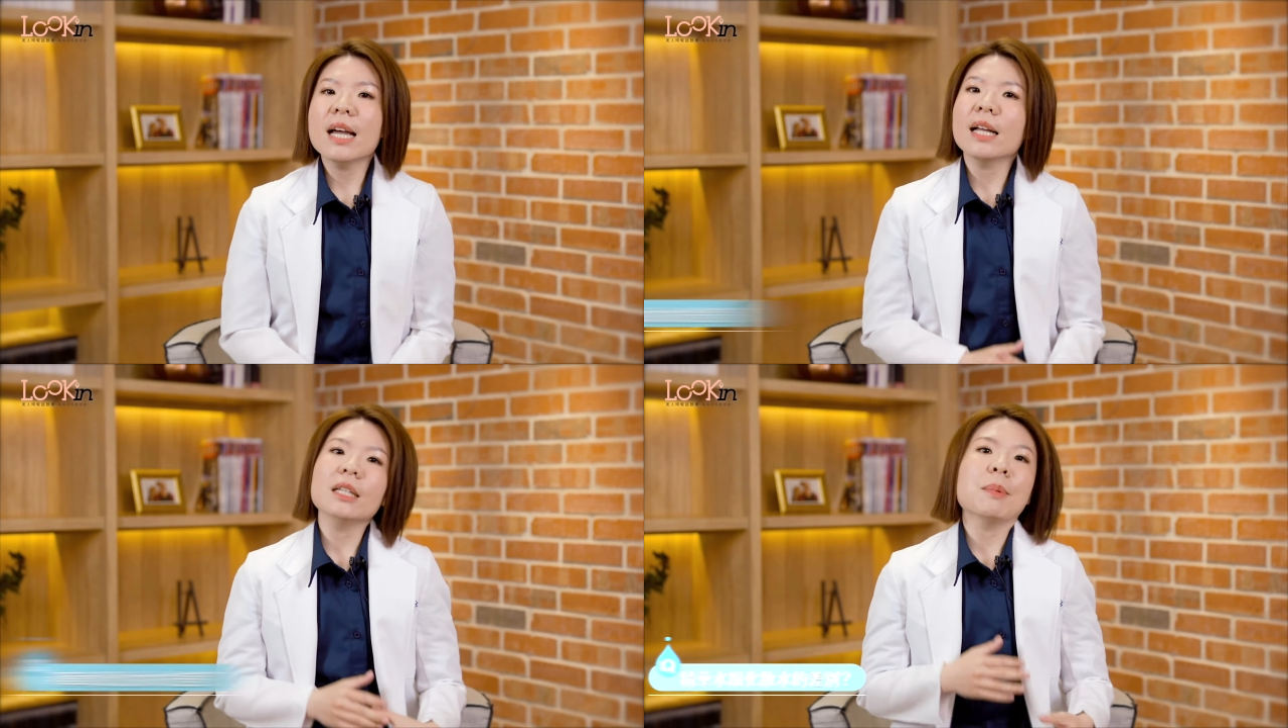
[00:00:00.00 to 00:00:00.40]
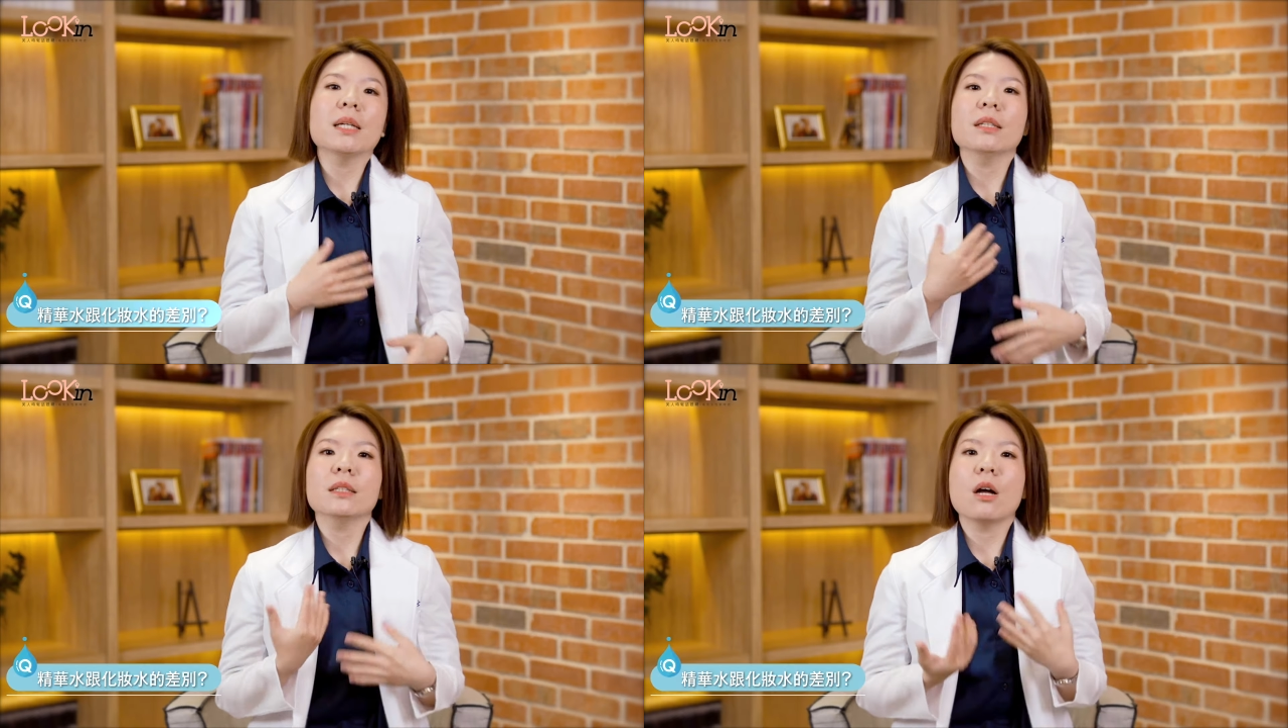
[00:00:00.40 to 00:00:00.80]
大家一
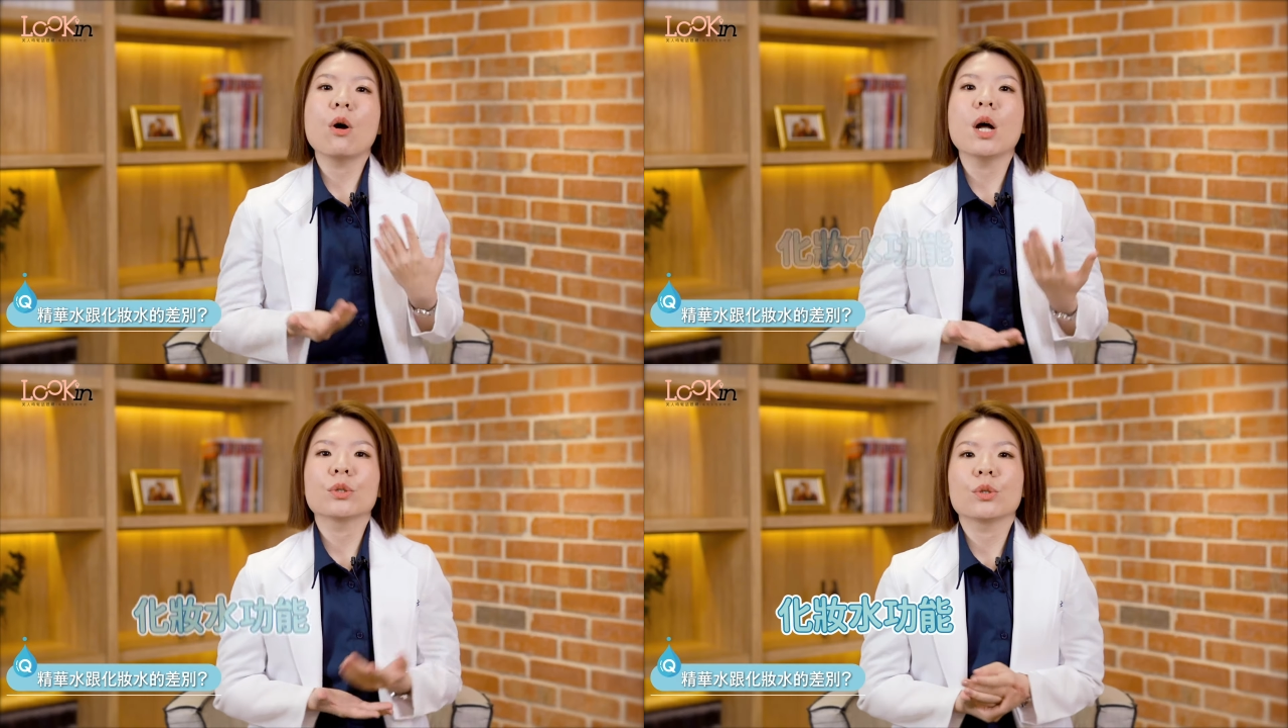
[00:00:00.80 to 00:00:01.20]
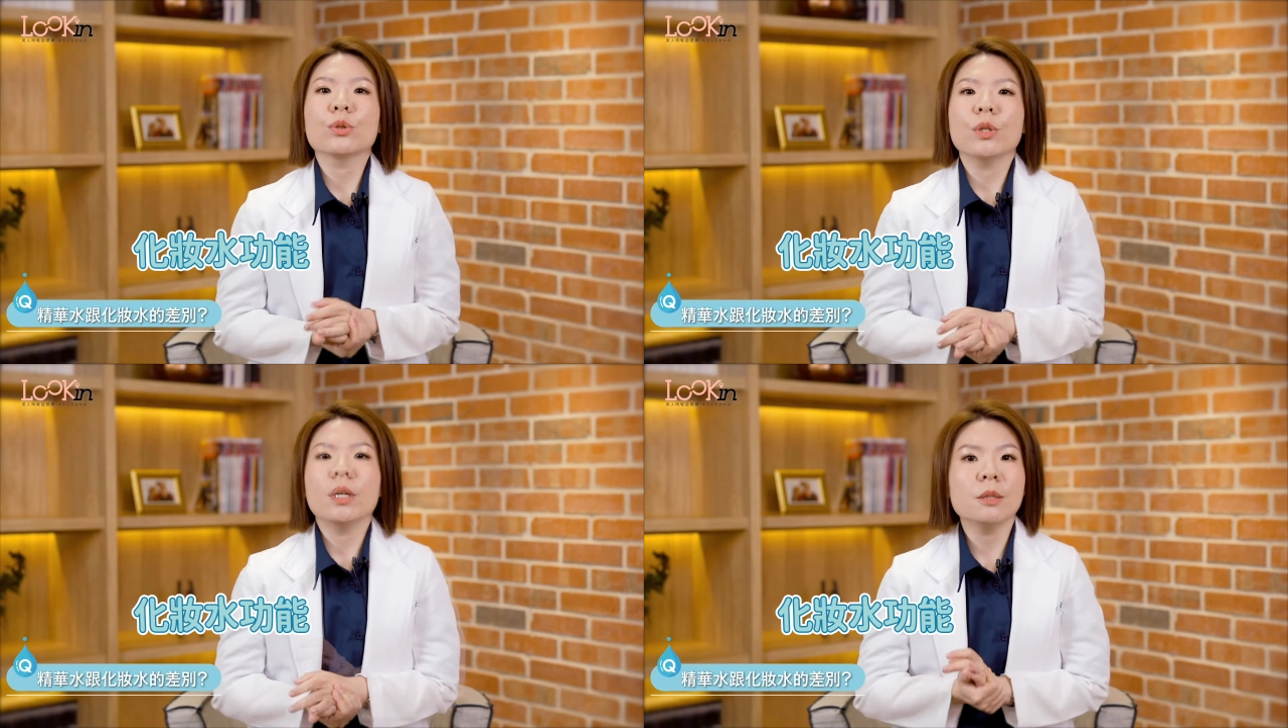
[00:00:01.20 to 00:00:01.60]
般听到的化妆
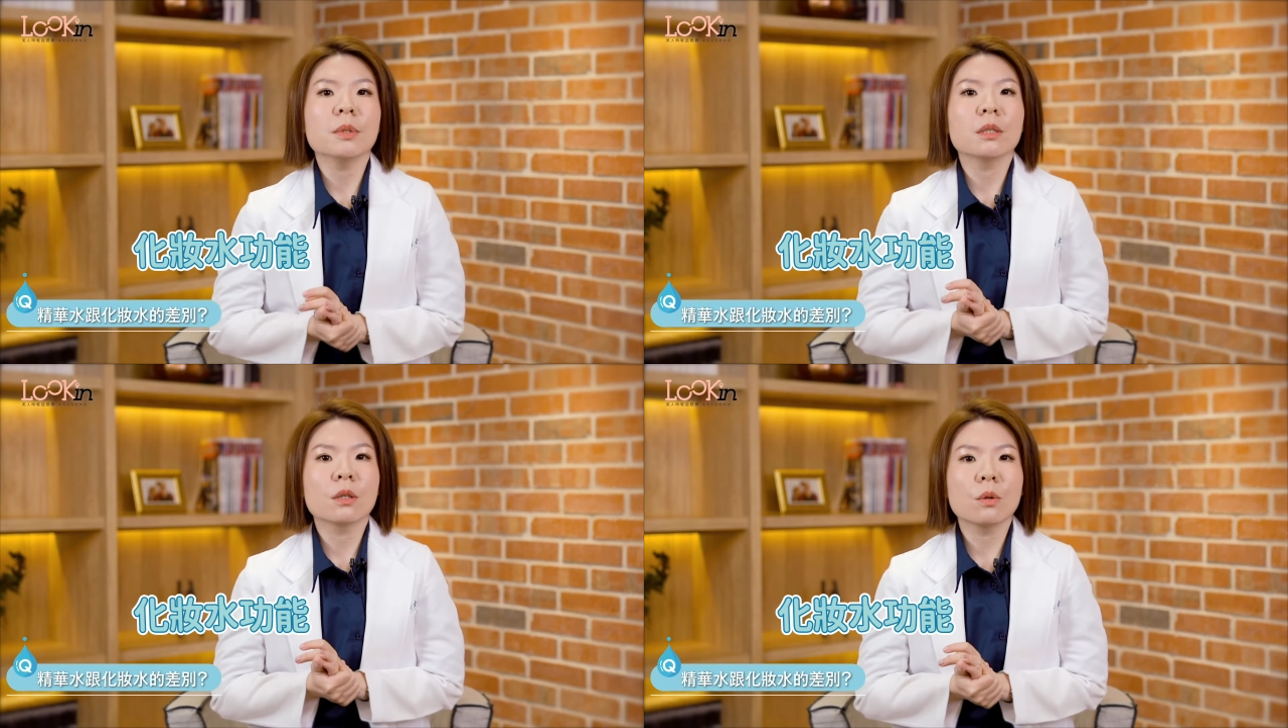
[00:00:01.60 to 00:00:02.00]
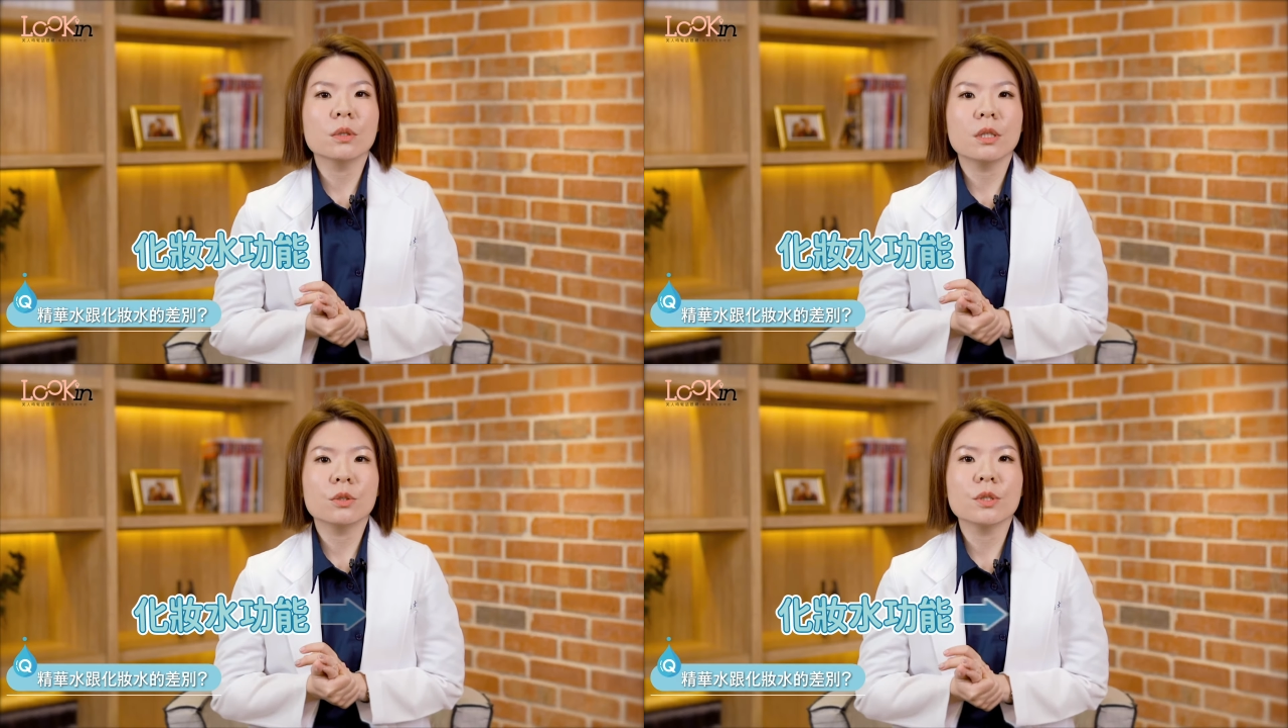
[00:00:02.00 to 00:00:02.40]
水，基本的
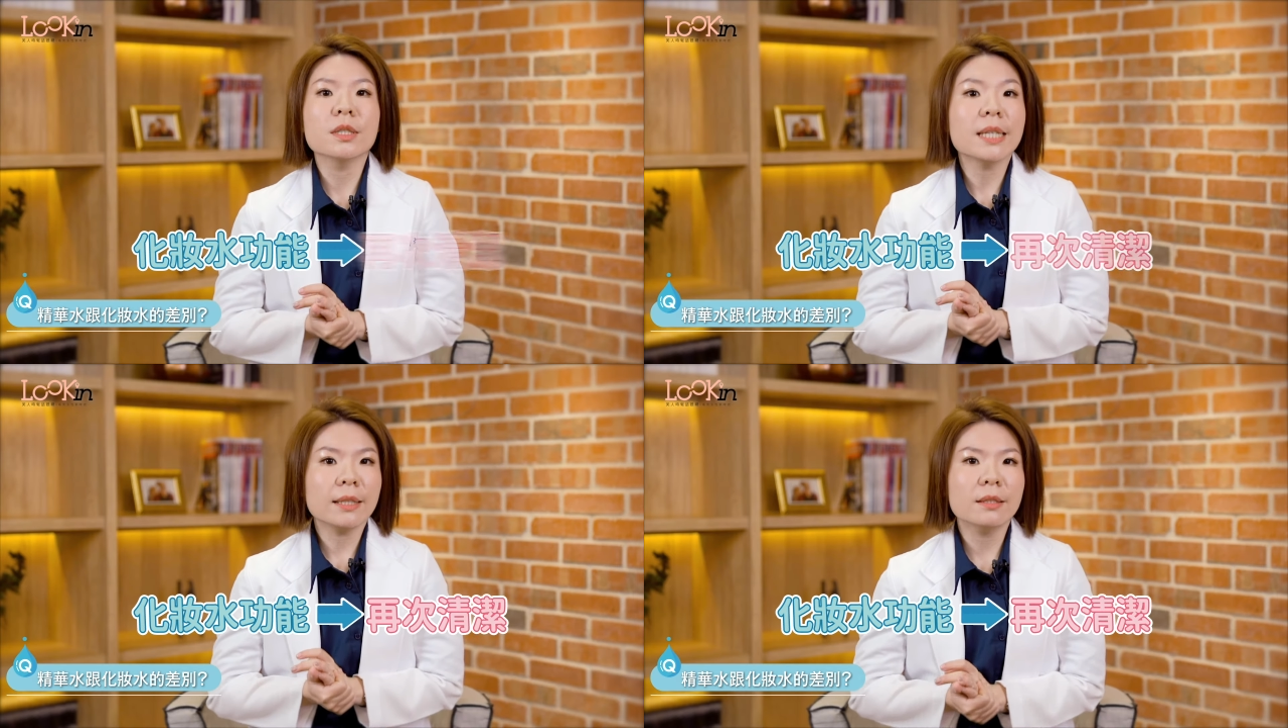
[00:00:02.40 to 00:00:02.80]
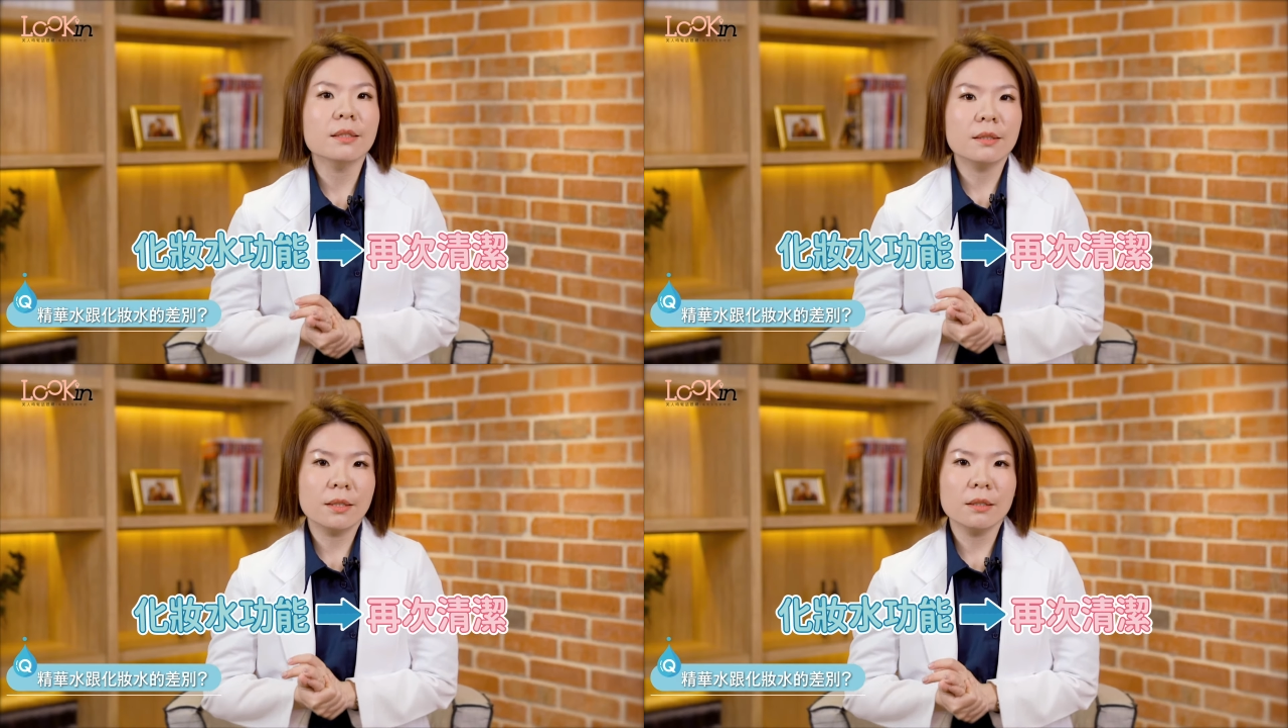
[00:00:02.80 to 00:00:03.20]
功能就是再
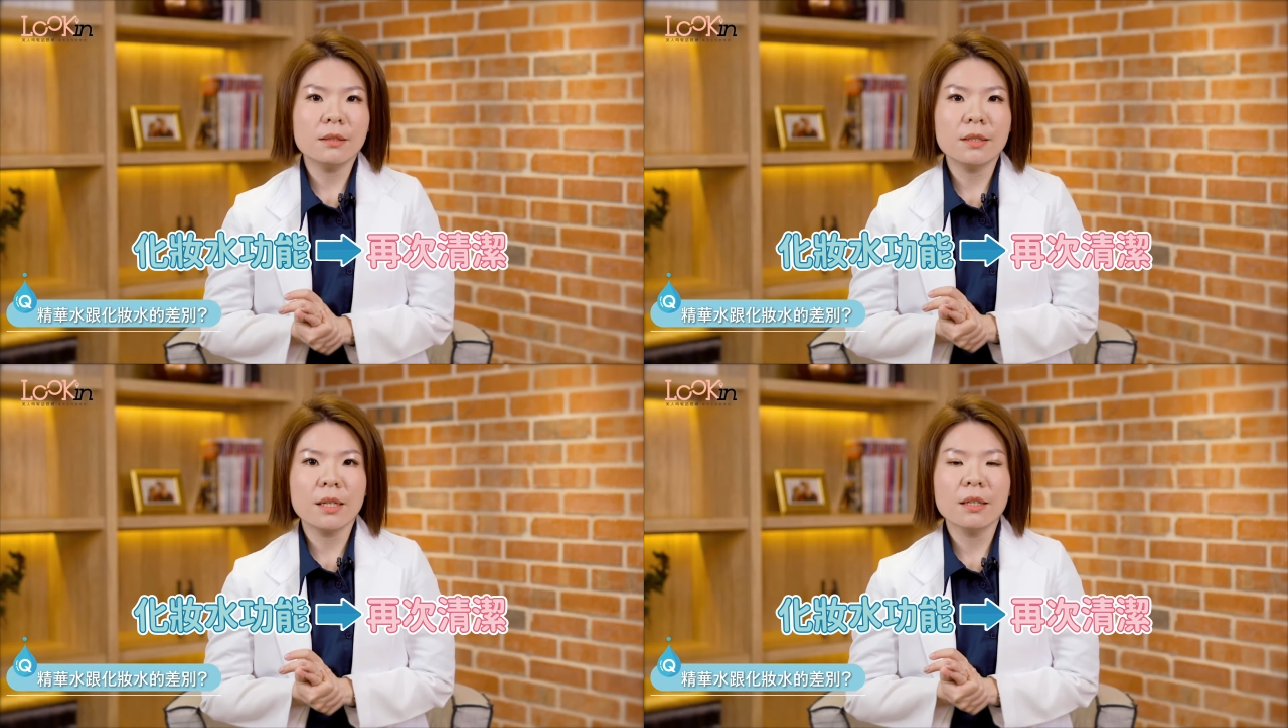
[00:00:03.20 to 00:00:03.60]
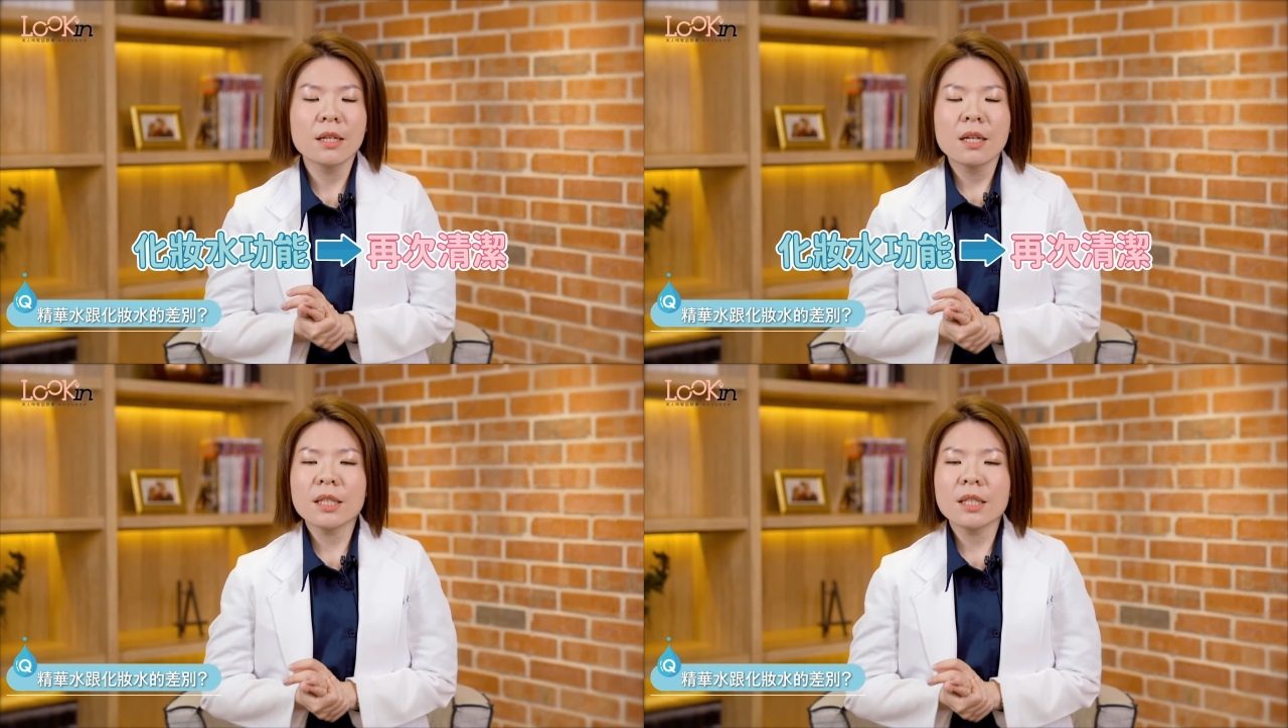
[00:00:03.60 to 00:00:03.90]
次的清洁。